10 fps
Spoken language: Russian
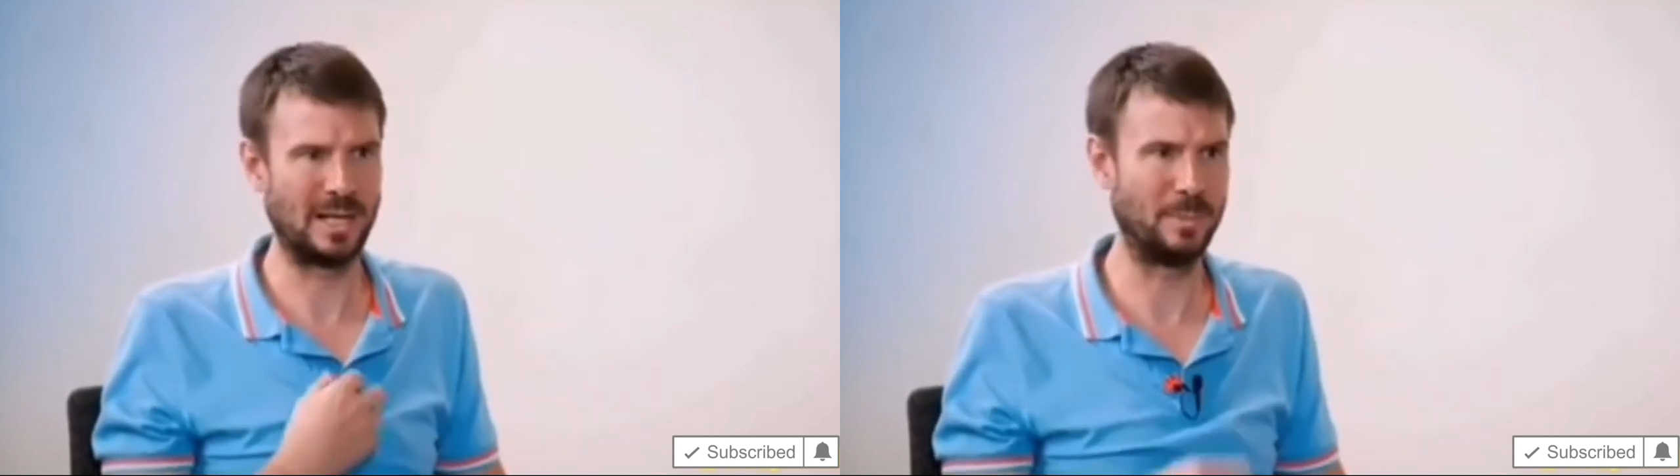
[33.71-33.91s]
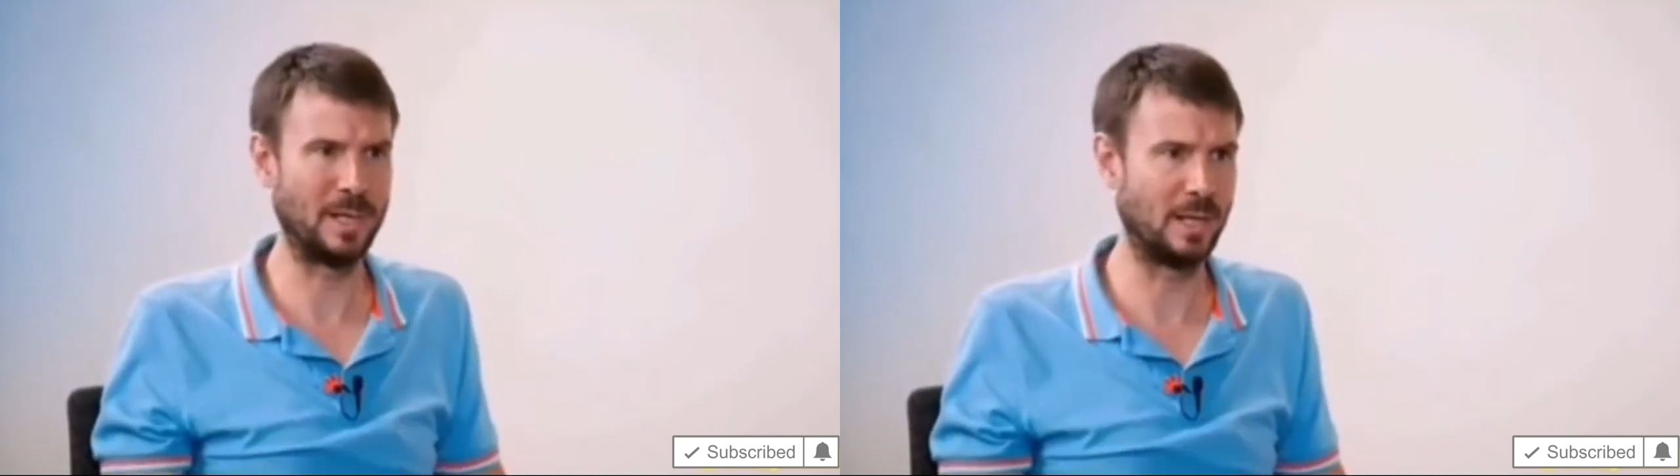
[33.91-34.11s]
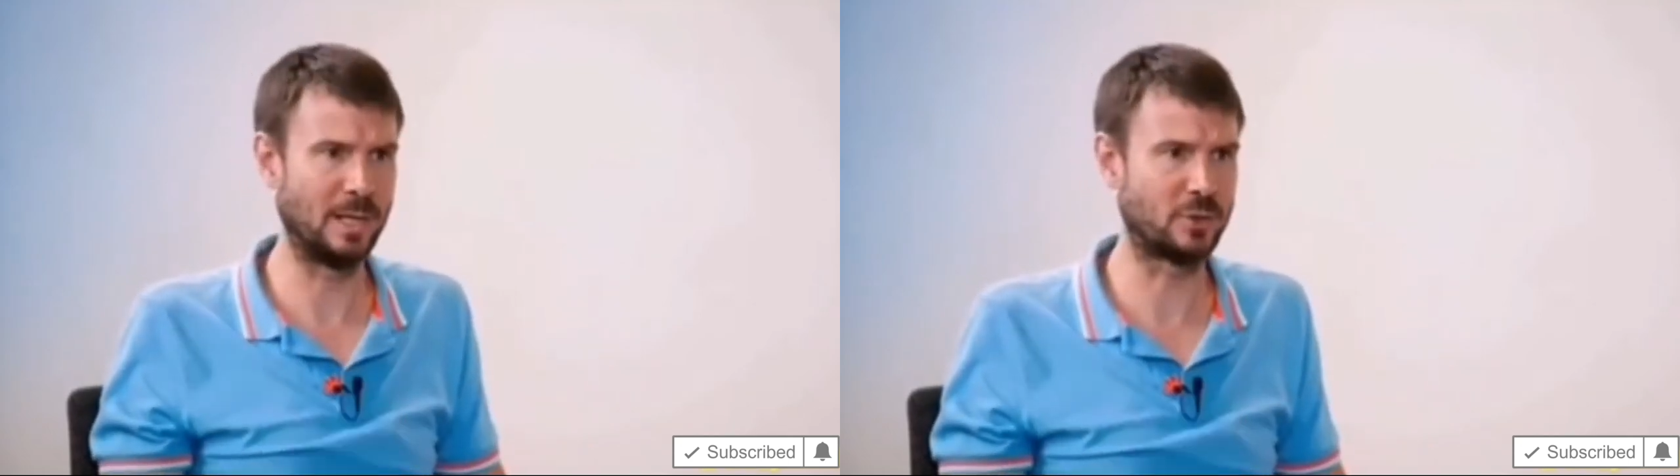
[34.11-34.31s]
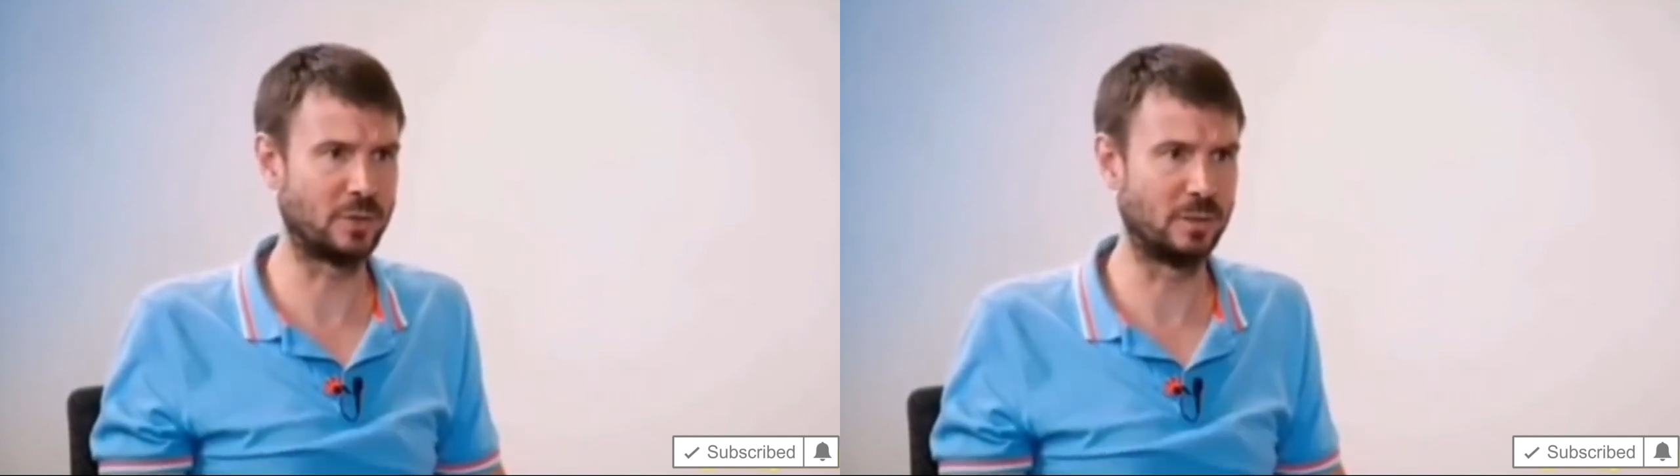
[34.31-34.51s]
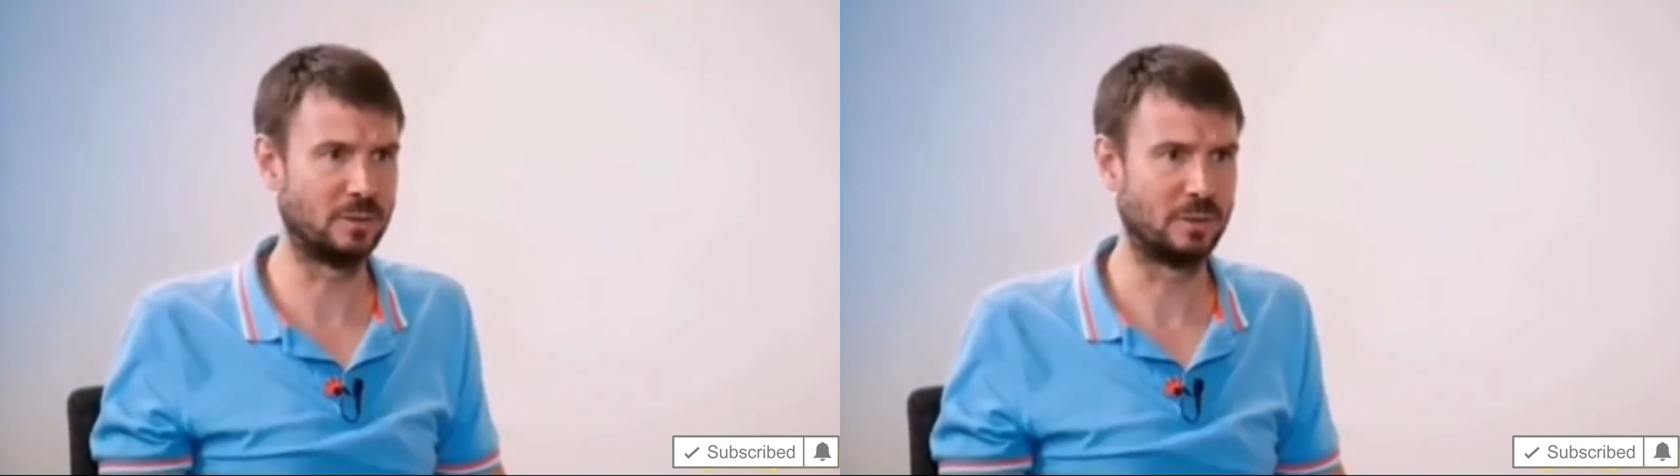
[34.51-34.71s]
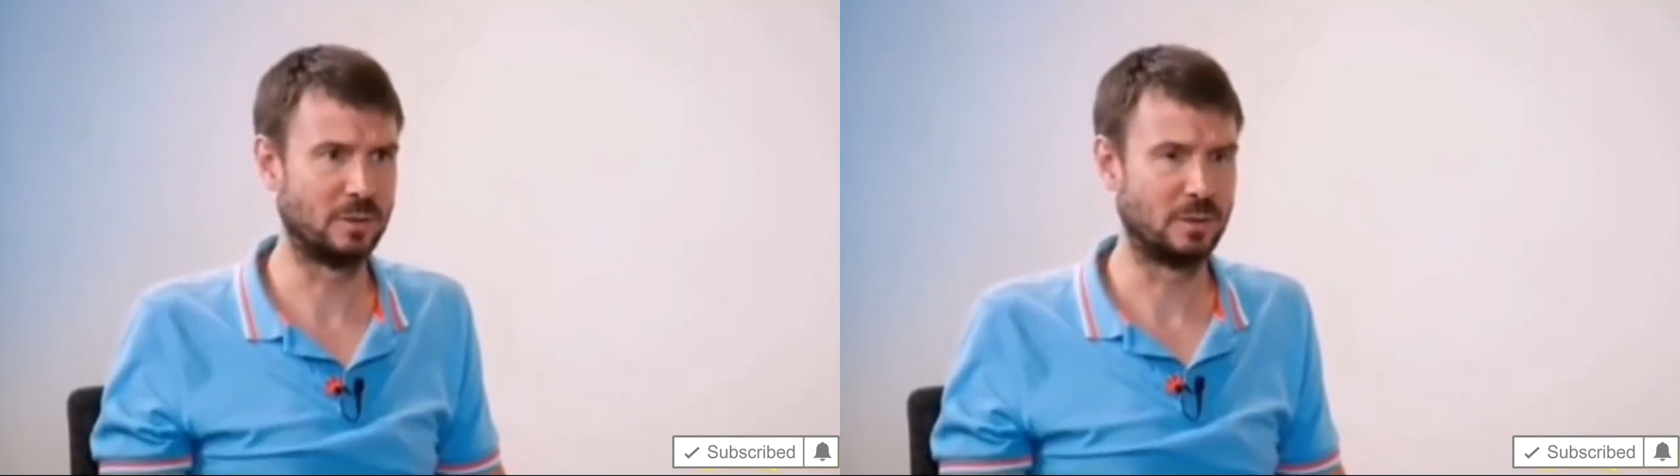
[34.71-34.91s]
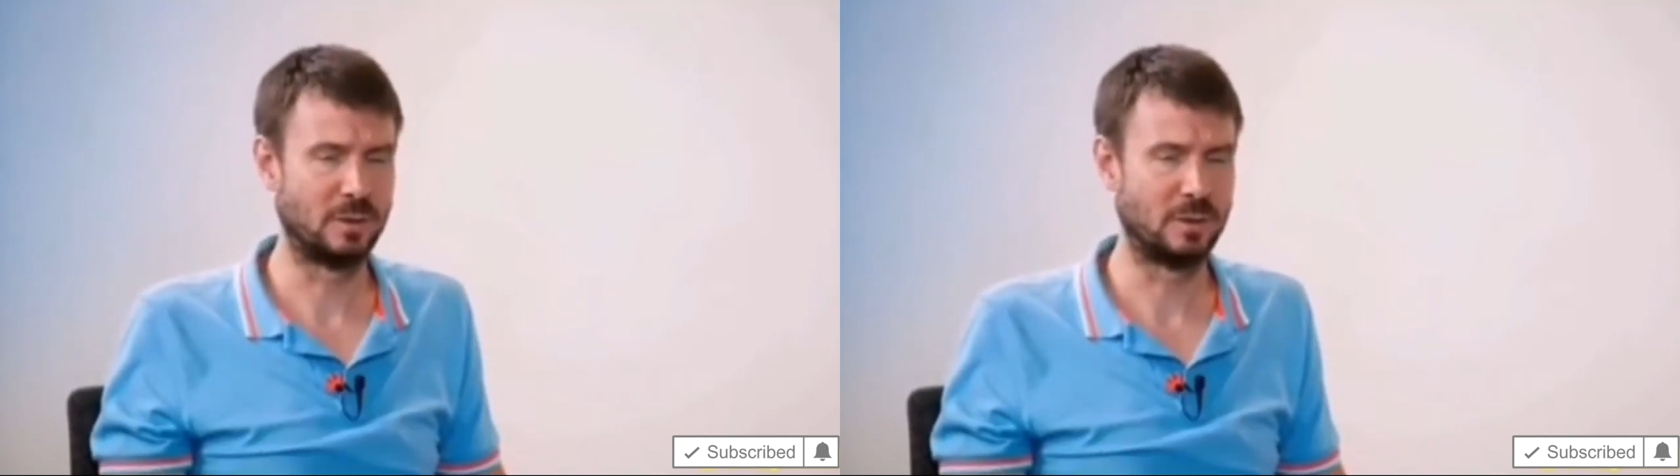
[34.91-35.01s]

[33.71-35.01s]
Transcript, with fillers: Для меня лично